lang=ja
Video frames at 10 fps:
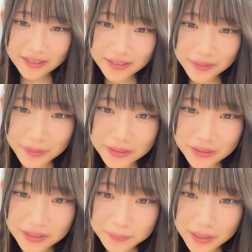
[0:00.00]
そういえば
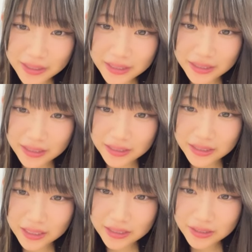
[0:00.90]
少し前にやってた
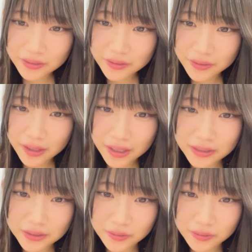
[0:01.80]
サンリオのウェハース